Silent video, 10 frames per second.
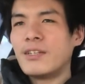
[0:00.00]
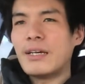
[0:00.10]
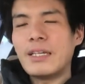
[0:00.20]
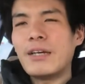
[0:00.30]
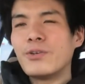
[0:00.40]
い
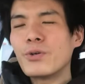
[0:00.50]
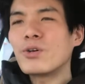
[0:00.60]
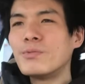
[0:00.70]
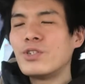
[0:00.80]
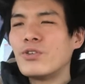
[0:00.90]
やいや
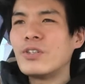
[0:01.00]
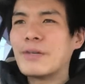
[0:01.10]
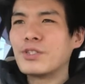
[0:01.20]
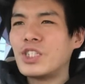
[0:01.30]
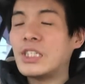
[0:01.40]
喜ぶ人いる
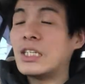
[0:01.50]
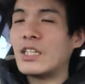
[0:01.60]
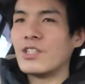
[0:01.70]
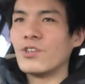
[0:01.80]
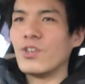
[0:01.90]
かもしんない
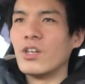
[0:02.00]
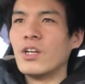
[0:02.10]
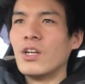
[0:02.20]
けど